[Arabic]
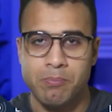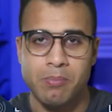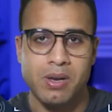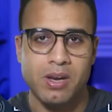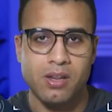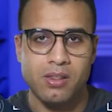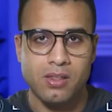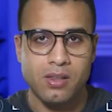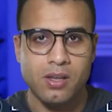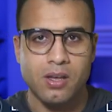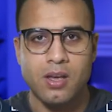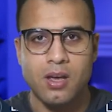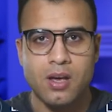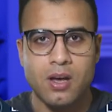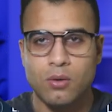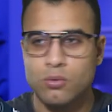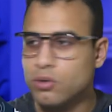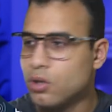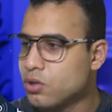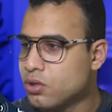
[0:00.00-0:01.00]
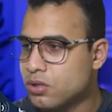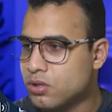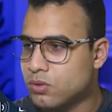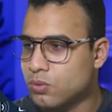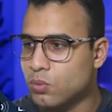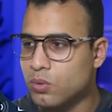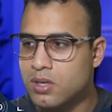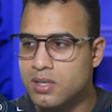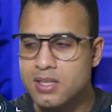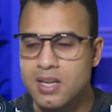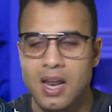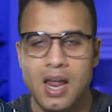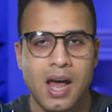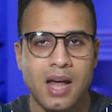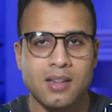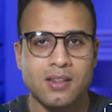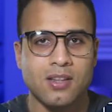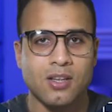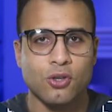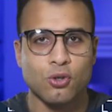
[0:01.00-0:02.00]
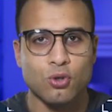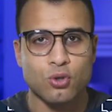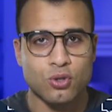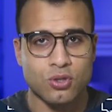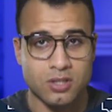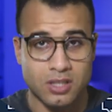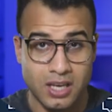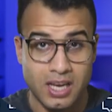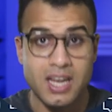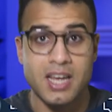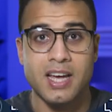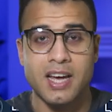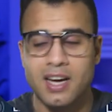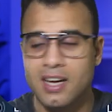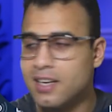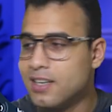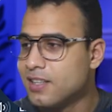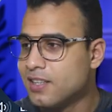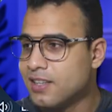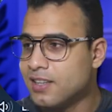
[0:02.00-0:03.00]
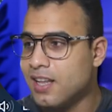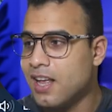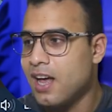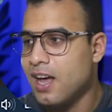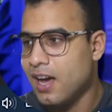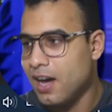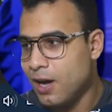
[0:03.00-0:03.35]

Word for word: بين 2 جيجا ونص ونزل حتى نص جيجا ده